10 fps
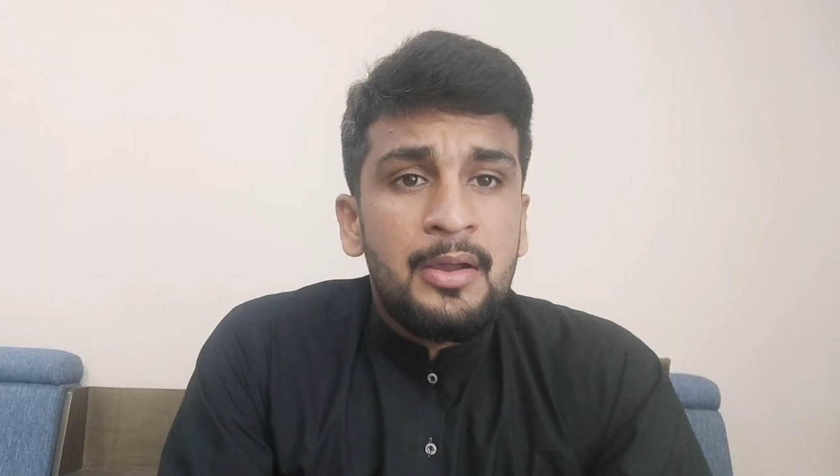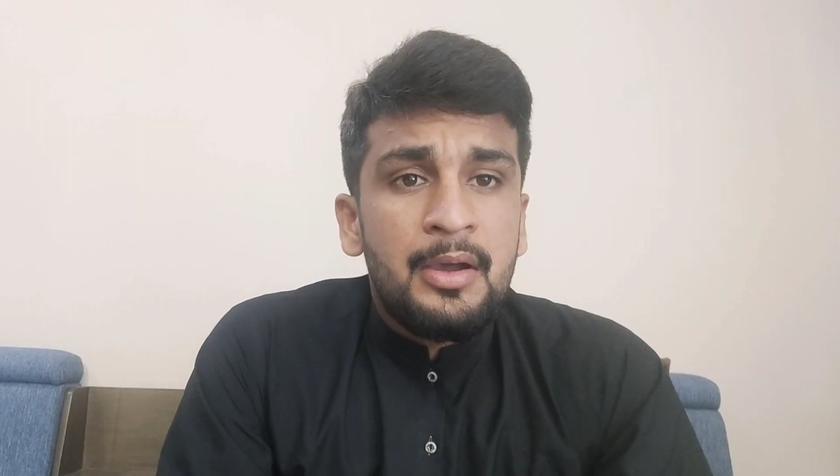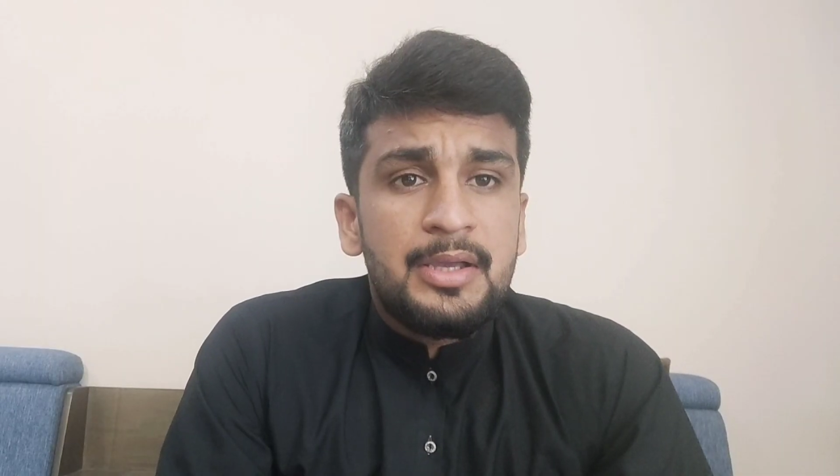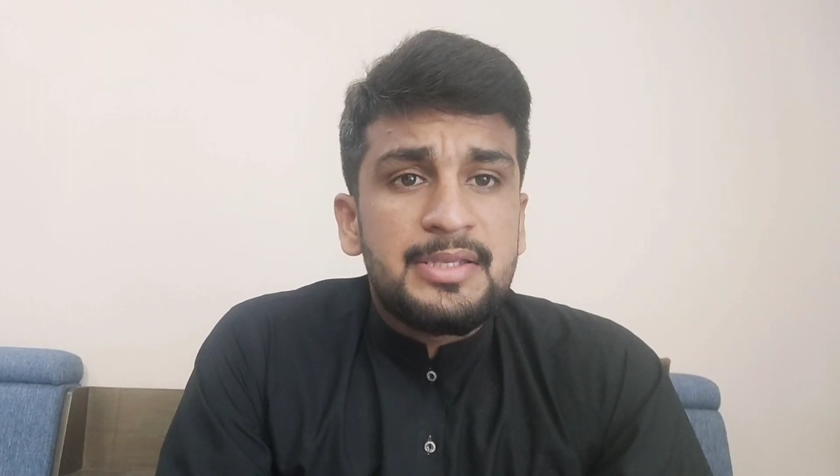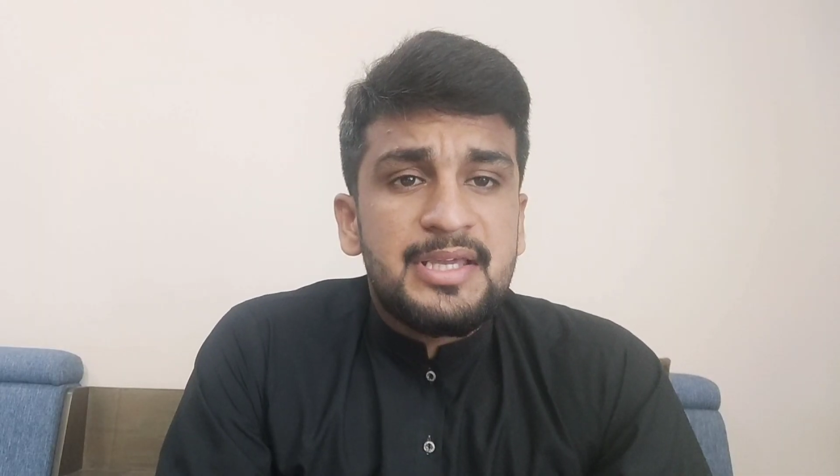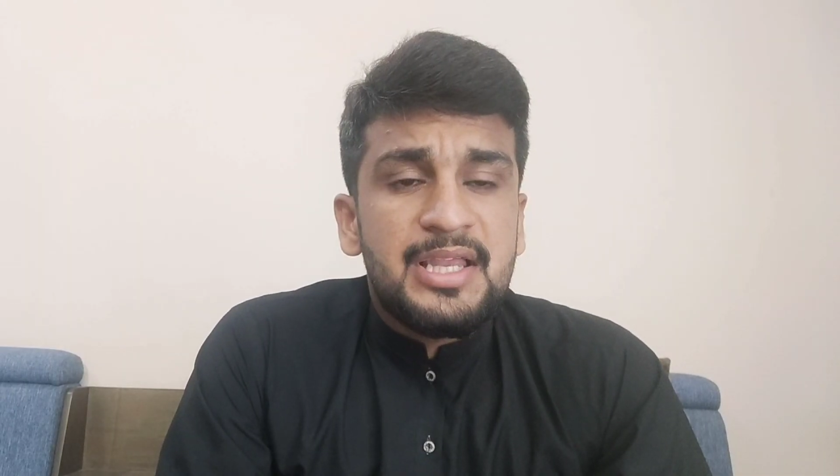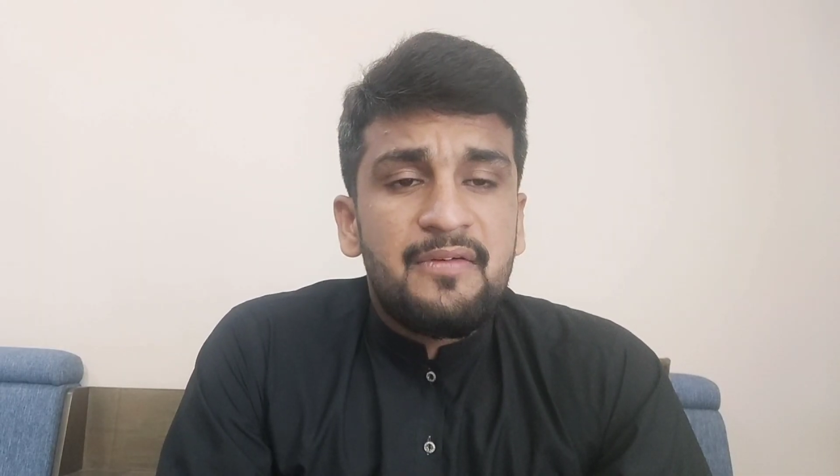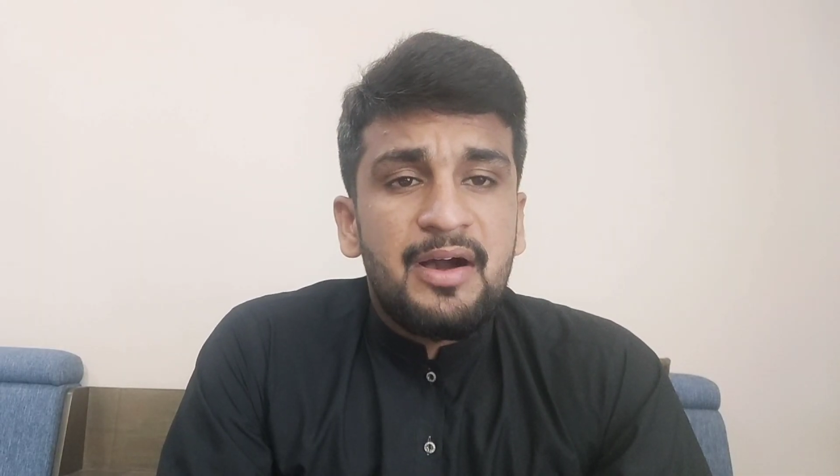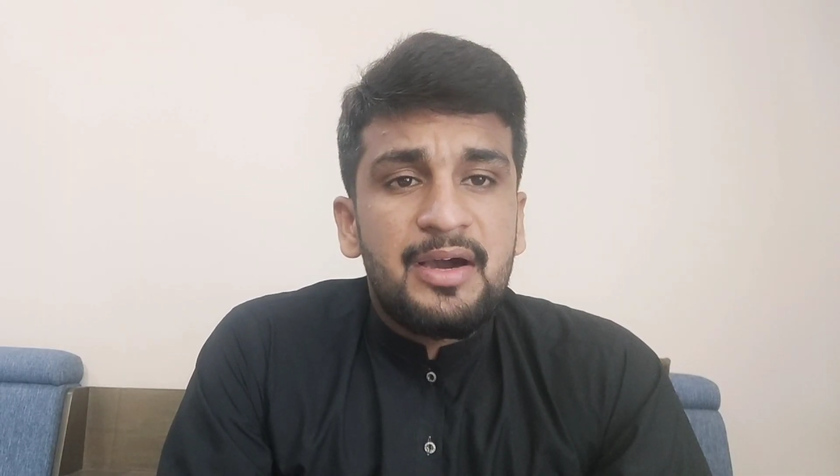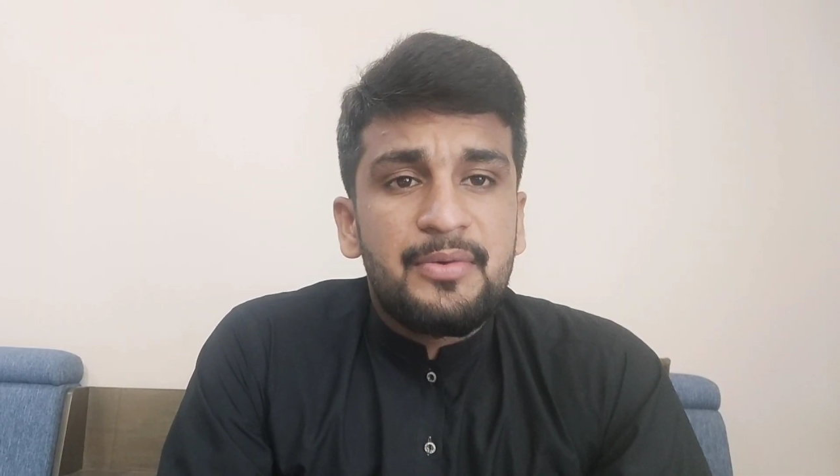इसके
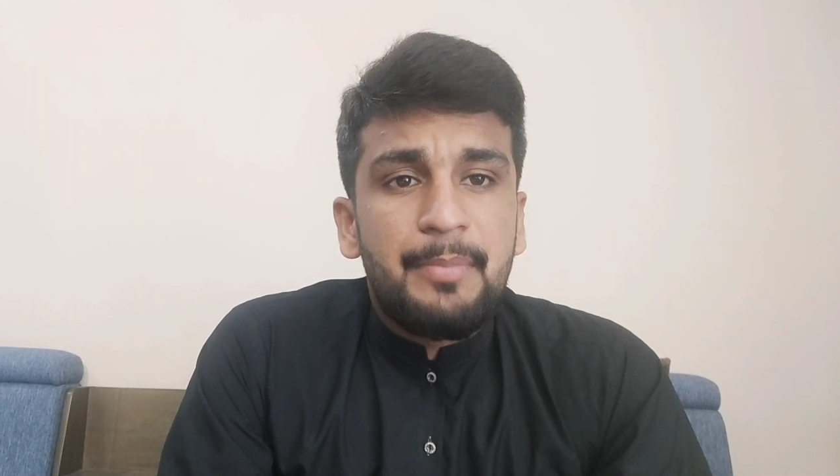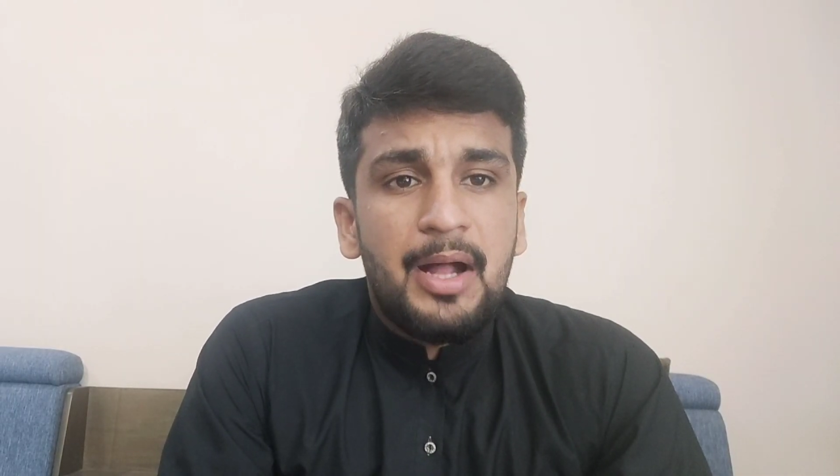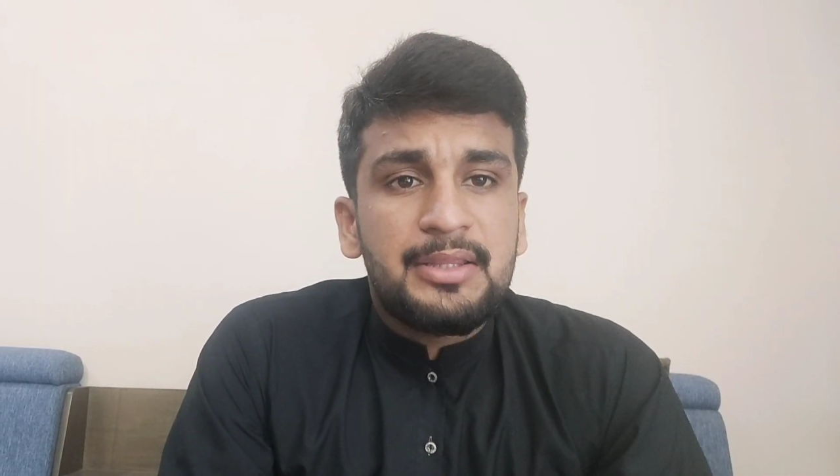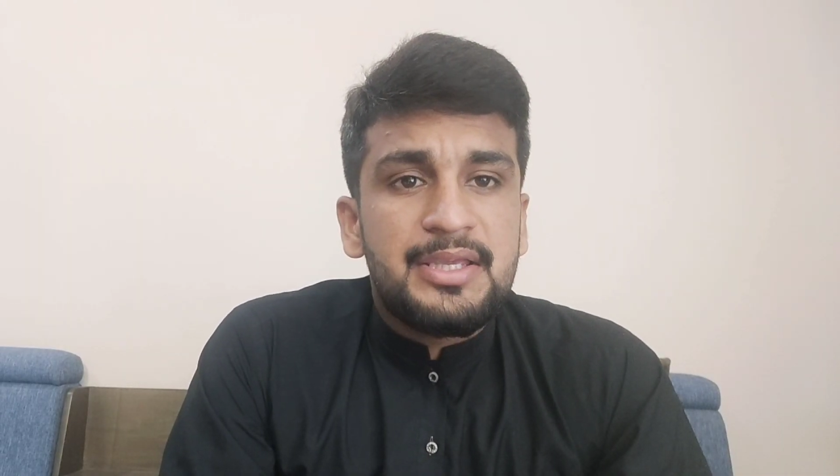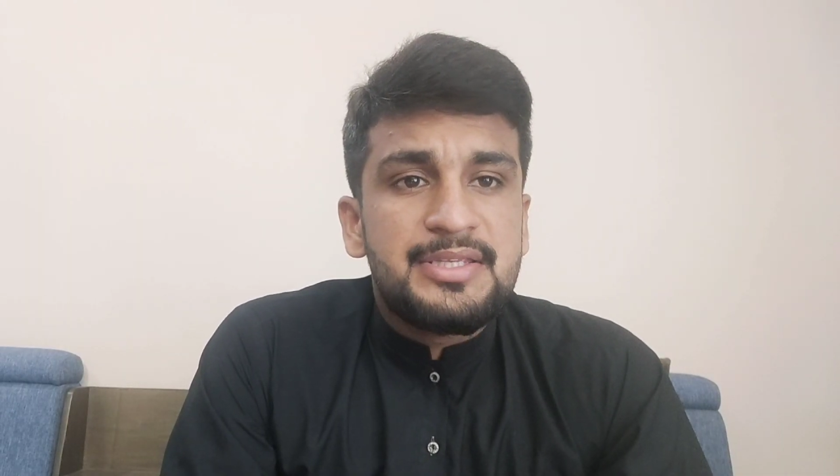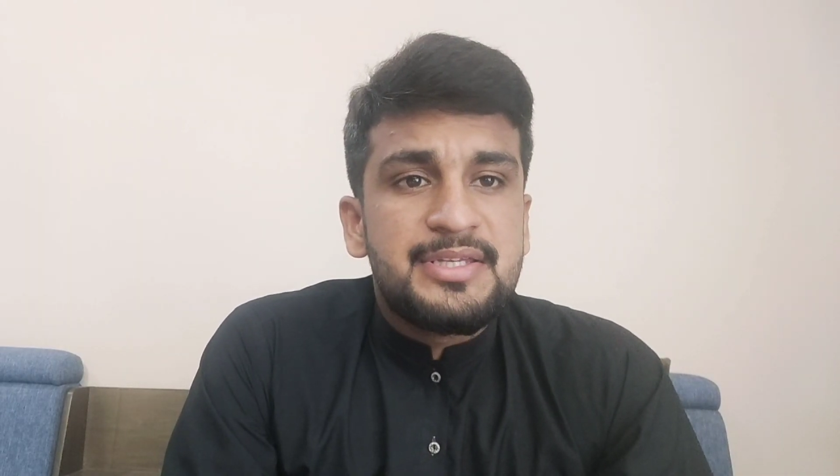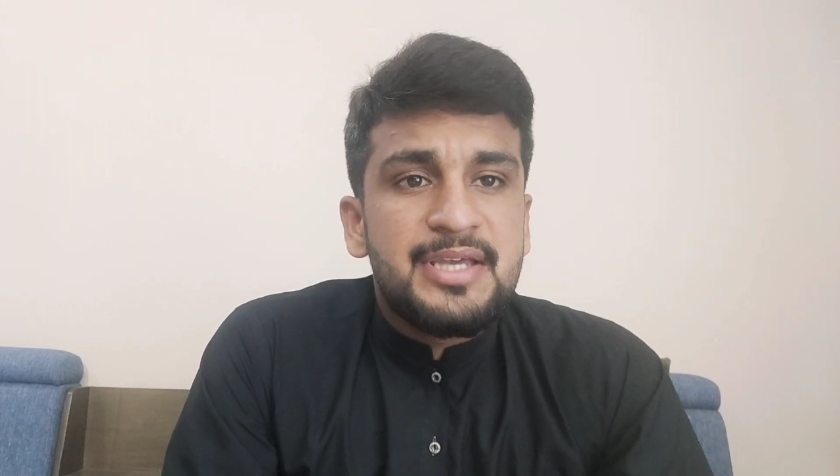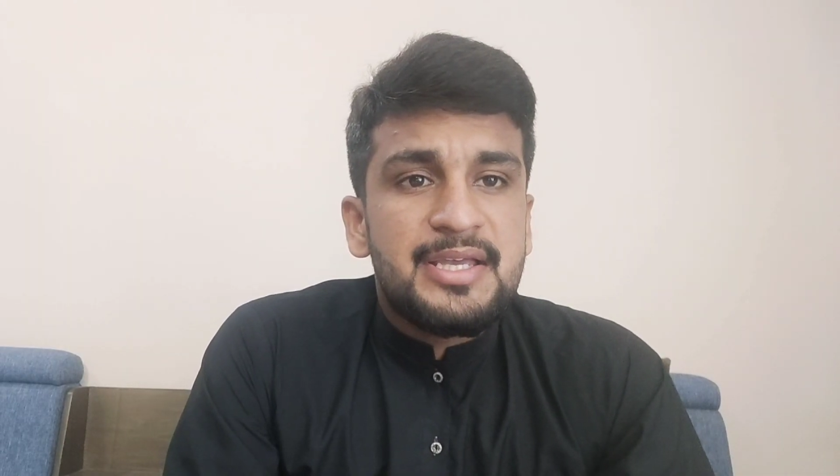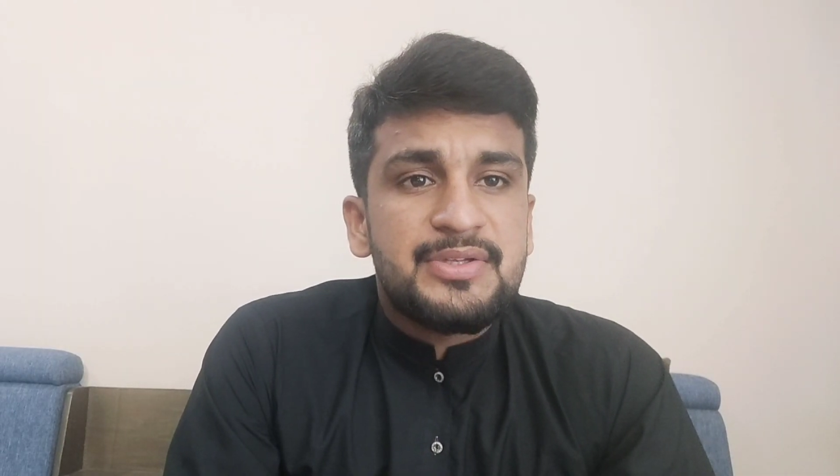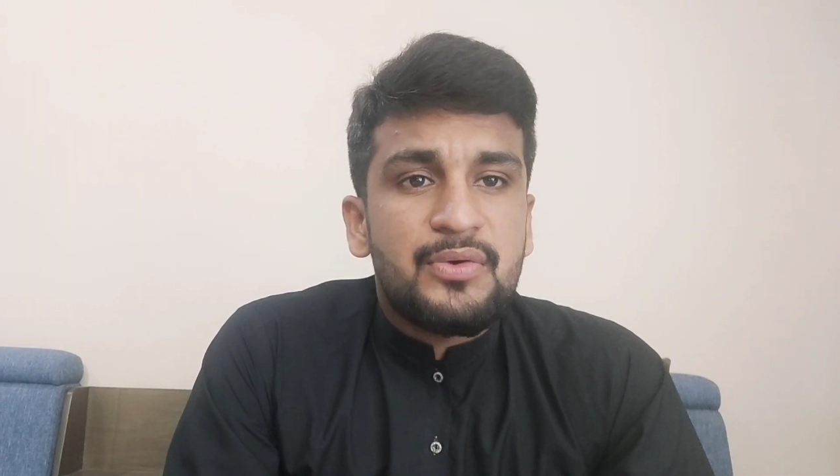अलावा अगर बात की
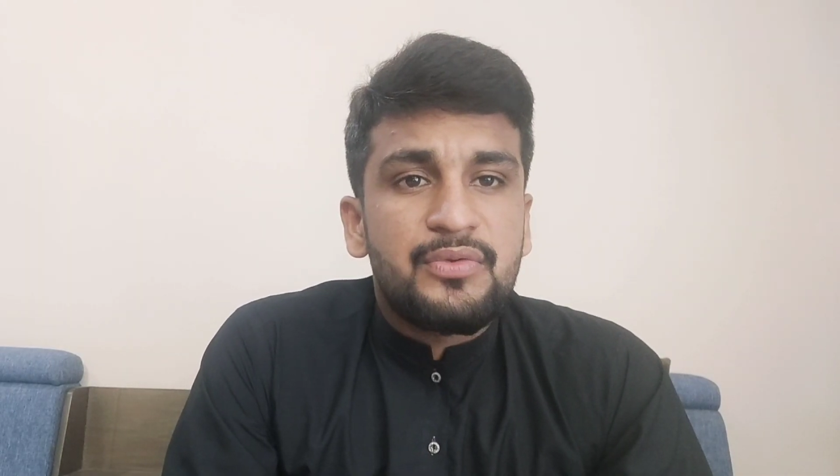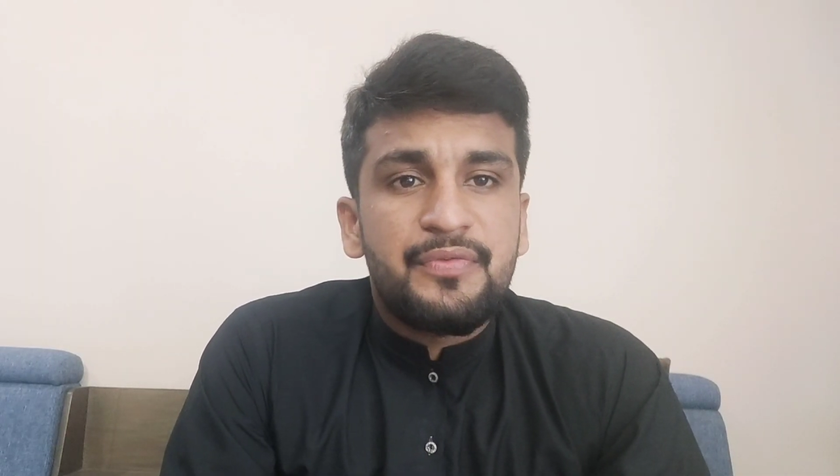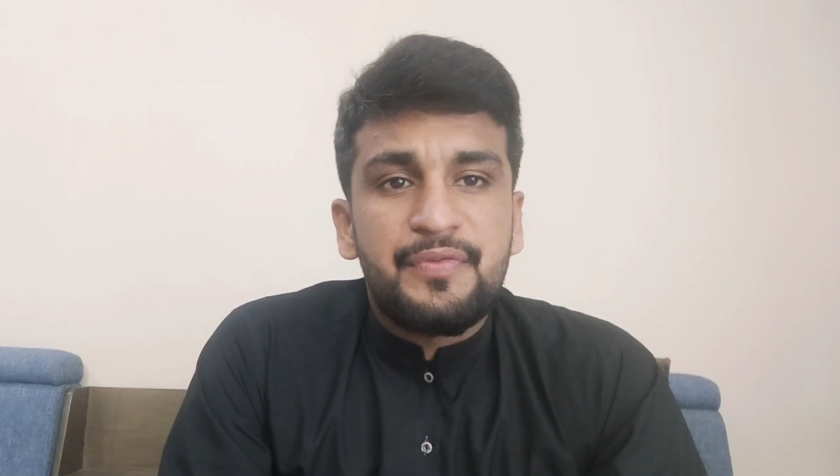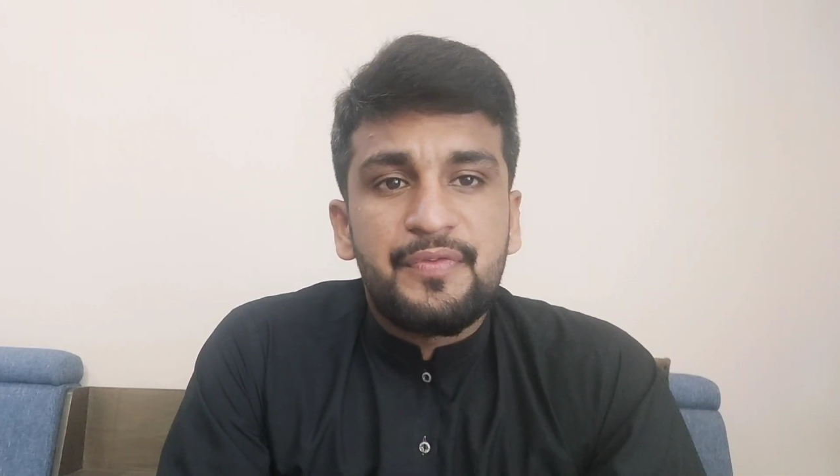जाए साउथ